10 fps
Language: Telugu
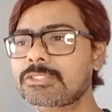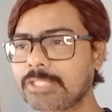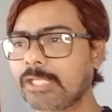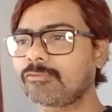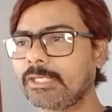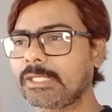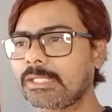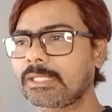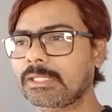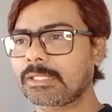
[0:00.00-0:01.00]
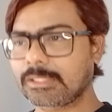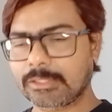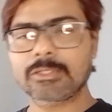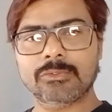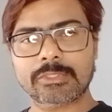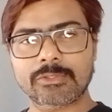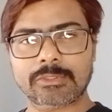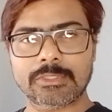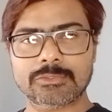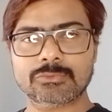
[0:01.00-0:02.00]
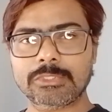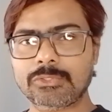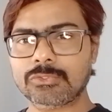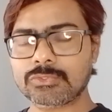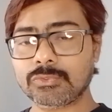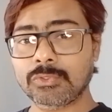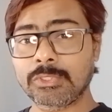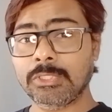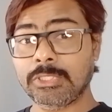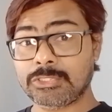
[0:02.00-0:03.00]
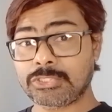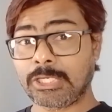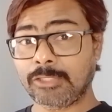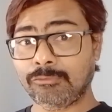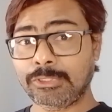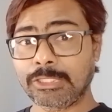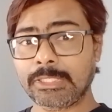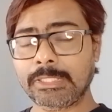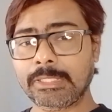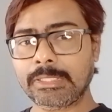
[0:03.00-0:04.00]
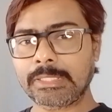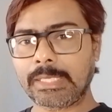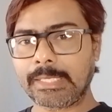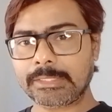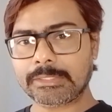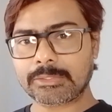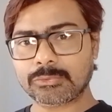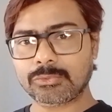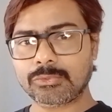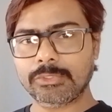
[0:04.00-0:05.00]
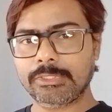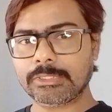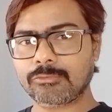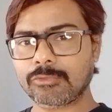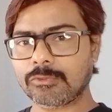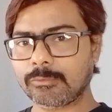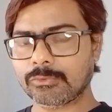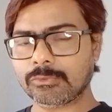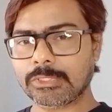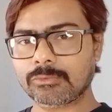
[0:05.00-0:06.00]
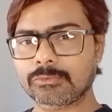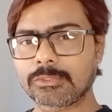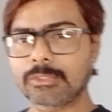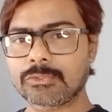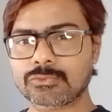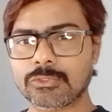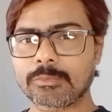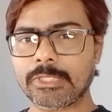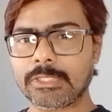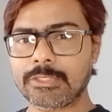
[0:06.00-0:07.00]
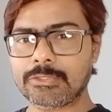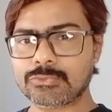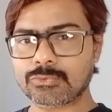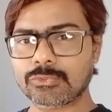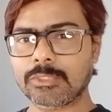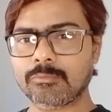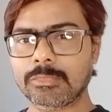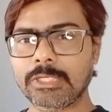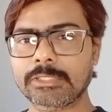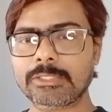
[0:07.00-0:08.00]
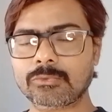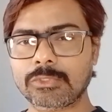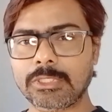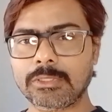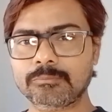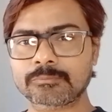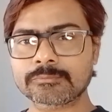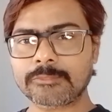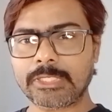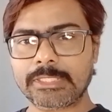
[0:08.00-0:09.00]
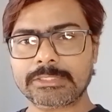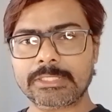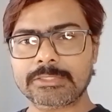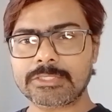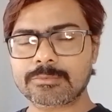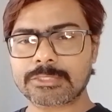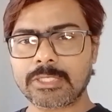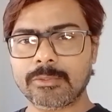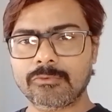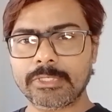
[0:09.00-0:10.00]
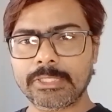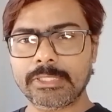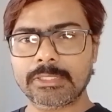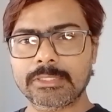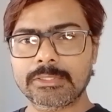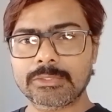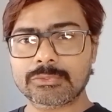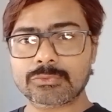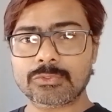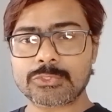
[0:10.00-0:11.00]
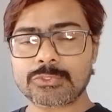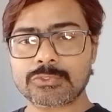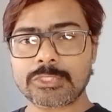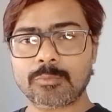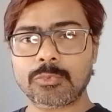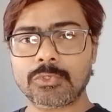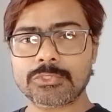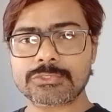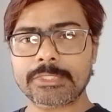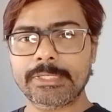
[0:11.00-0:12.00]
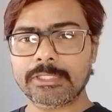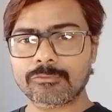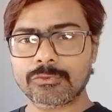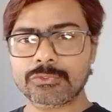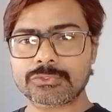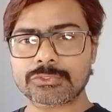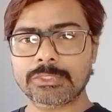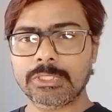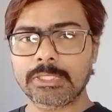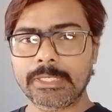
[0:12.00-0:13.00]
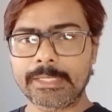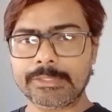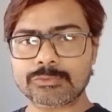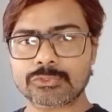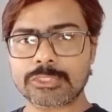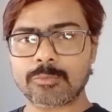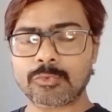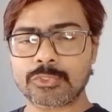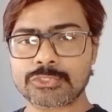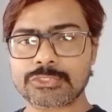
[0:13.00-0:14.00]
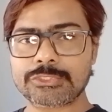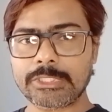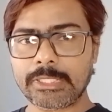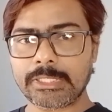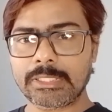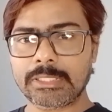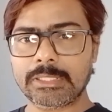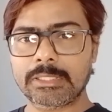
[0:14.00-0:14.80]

షాన్వి ఓకే ఓకే సో ఈరోజు షాన్వి అనే యాంకర్తో ఇంటర్వ్యూ ఇవ్వబోతున్నాను సో మరి చూద్దాం అందరూ కూడా నా ఛానల్ని సబ్స్క్రైబ్ అవ్వండి సో సోషల్ పోస్ట్ ఇంటర్వ్యూస్ అండ్ సోషల్ పోస్ట్ ఛానల్